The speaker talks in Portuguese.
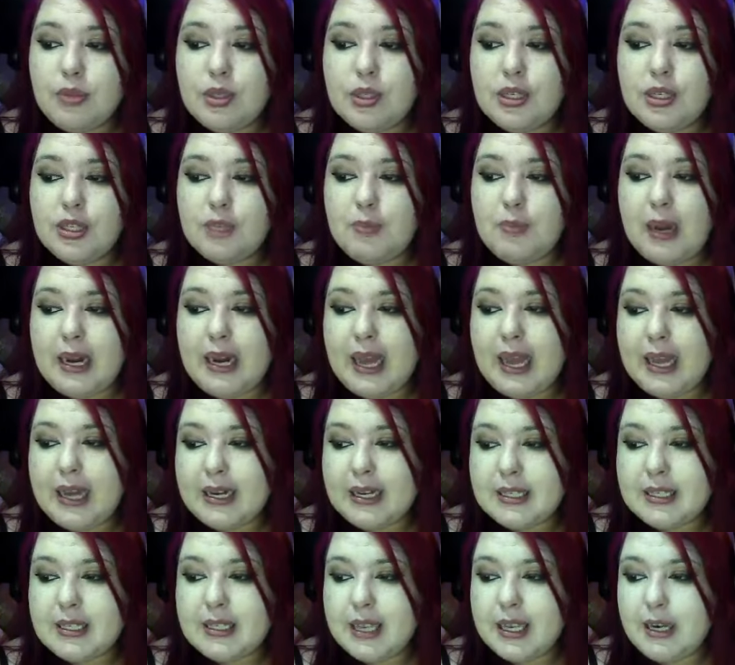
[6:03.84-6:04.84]
espalhar
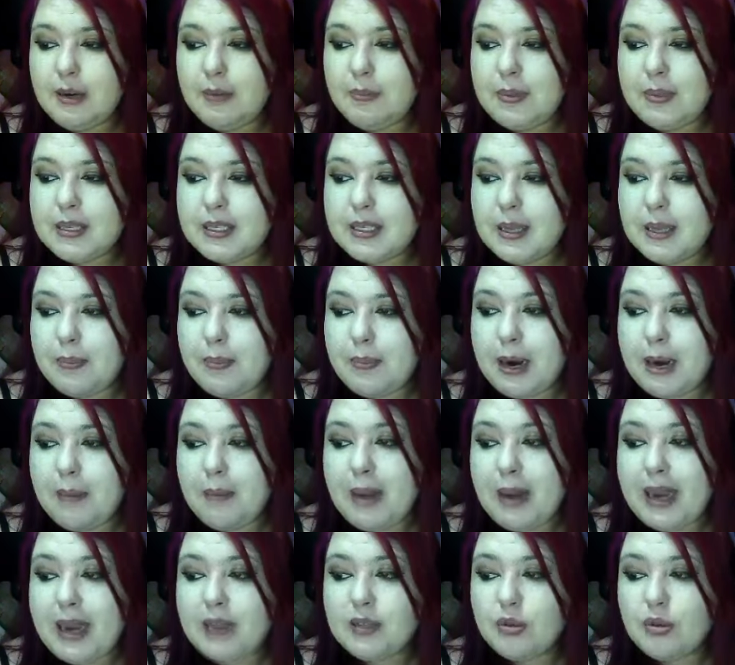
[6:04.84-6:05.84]
esse NPC para
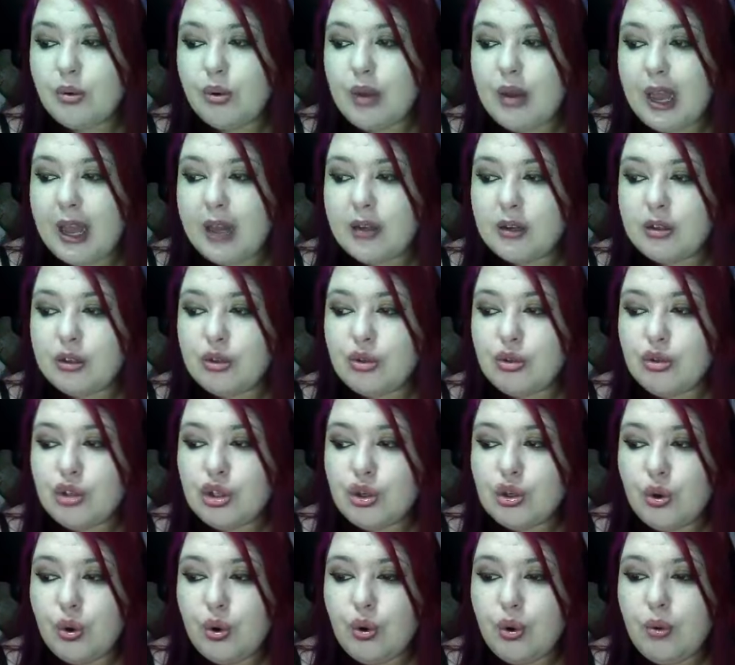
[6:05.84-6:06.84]
mais lugares do
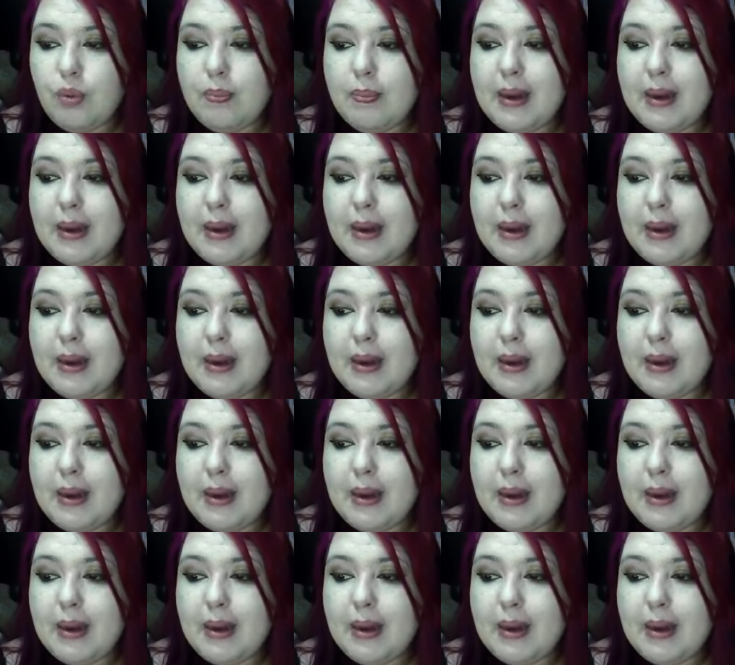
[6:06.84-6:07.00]
jogo,